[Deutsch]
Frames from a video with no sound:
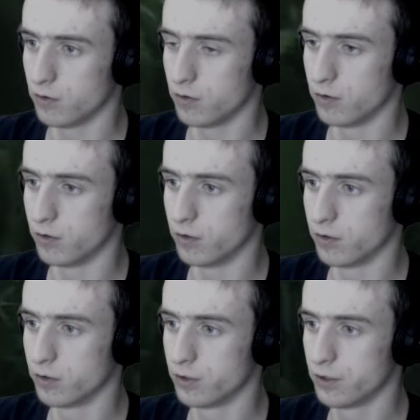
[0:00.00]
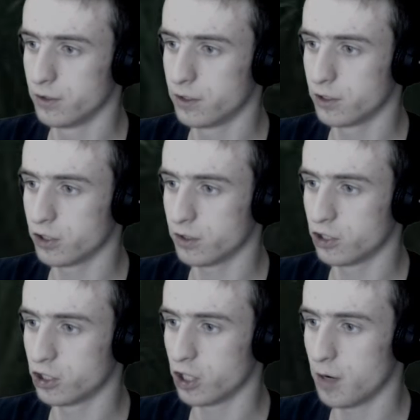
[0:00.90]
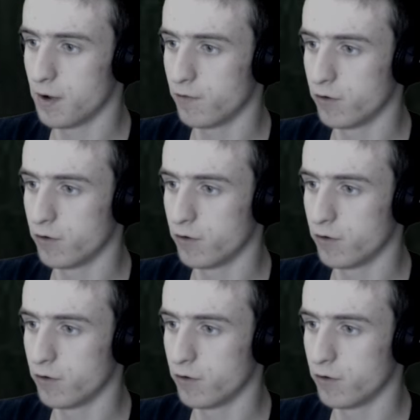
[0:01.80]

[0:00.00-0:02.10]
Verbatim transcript: Und schauen mal,